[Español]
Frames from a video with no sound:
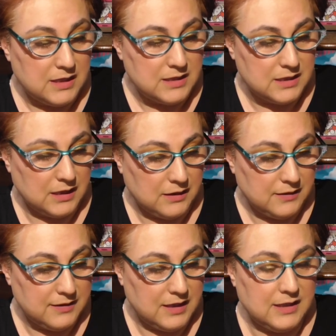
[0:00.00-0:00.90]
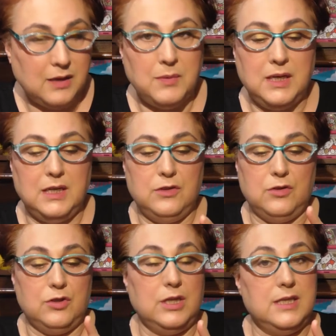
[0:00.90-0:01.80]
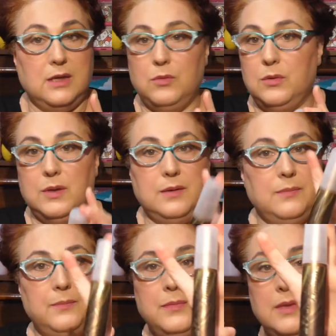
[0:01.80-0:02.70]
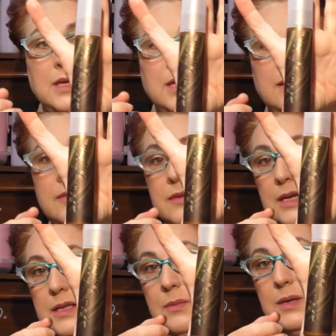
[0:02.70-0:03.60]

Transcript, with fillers: Sí, 30 mililitros, está muy bien. 30